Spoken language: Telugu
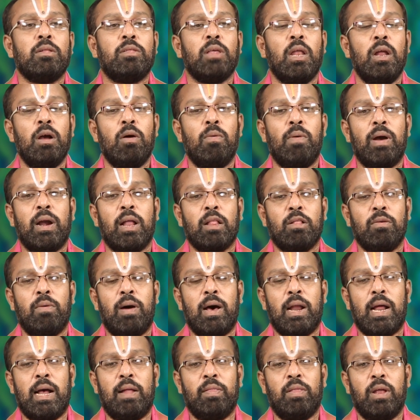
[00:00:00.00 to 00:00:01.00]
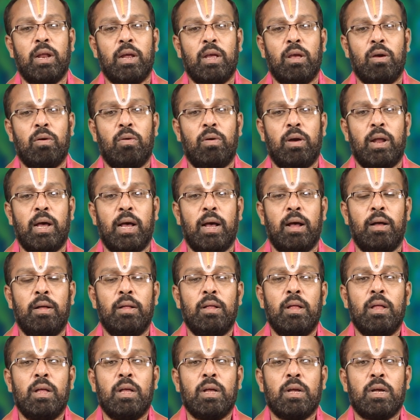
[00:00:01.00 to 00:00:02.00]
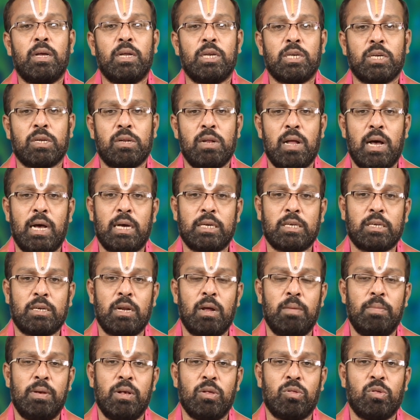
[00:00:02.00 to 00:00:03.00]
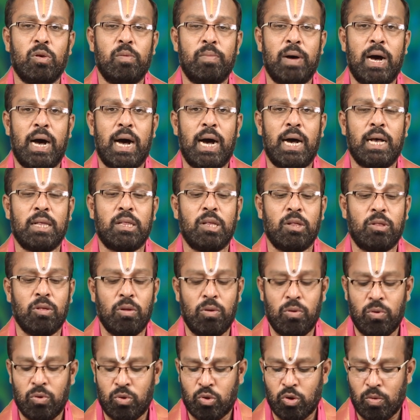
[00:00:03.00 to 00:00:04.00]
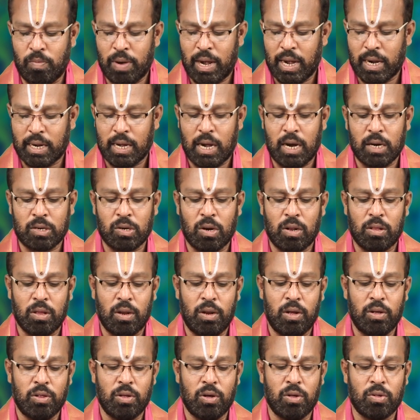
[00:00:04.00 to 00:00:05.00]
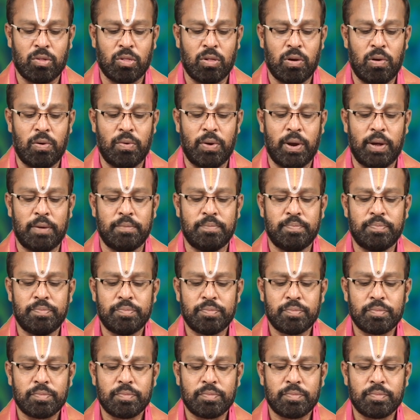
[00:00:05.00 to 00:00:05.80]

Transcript: తెలుగు వన ద్వారా అందరికీ కూడా కృష్ణాష్టమి శుభ ఆశీస్సులు శుభాకాంక్షలు తెలియజేస్తూ ఉన్నాం